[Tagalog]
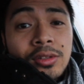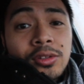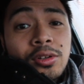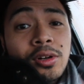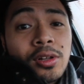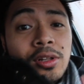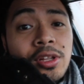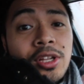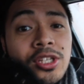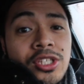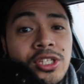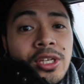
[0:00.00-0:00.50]

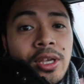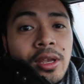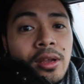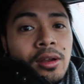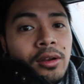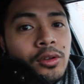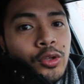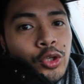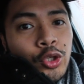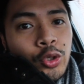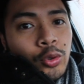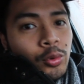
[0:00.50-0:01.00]
Dolly
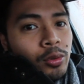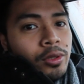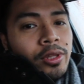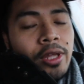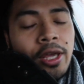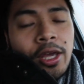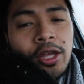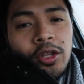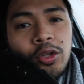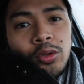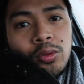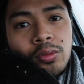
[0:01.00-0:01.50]
Cheer, new
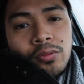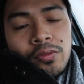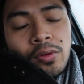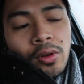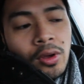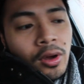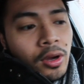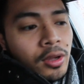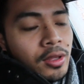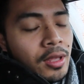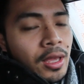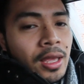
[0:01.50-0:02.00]
day, new
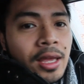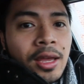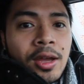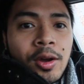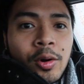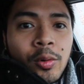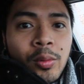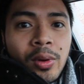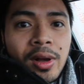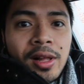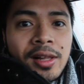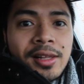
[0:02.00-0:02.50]
vlog.
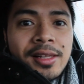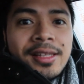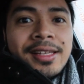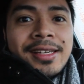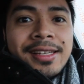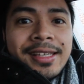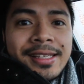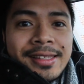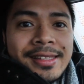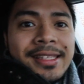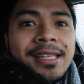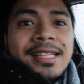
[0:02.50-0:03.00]
Well,
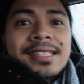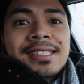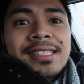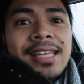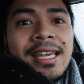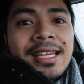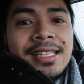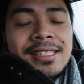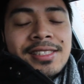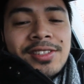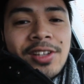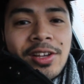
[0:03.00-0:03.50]
it is
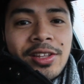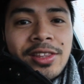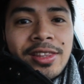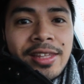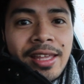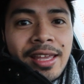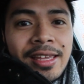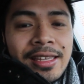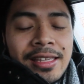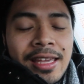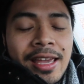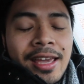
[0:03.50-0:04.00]
a
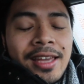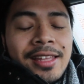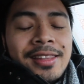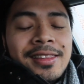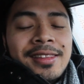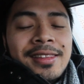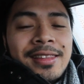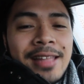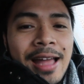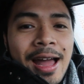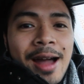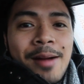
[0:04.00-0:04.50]
Sunday
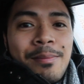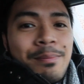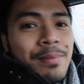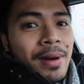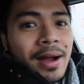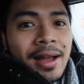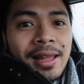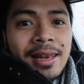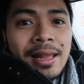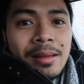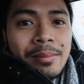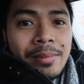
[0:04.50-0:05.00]
and
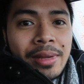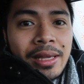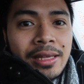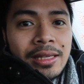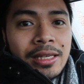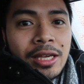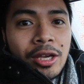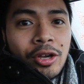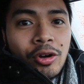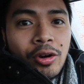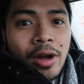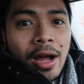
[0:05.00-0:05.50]
napakalamig
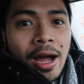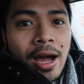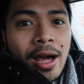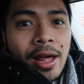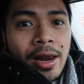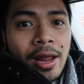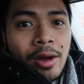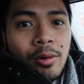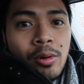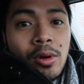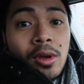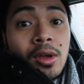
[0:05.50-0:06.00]
ngayong
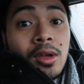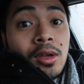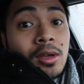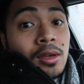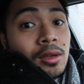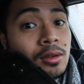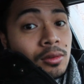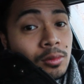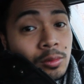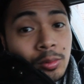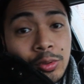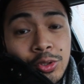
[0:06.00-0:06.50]
araw.
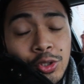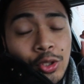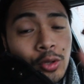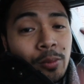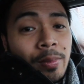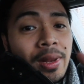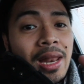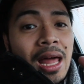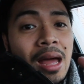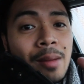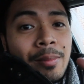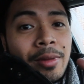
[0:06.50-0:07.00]
Kung gusto niyo
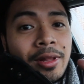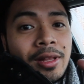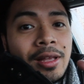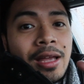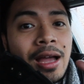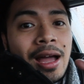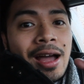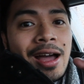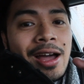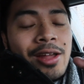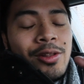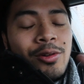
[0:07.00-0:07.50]
malaman
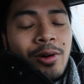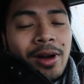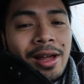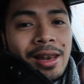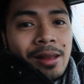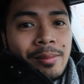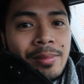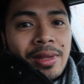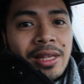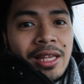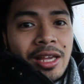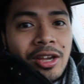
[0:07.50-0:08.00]
gaano
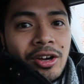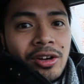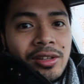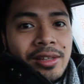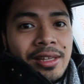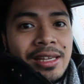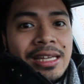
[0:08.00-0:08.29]
kalamig ngayon,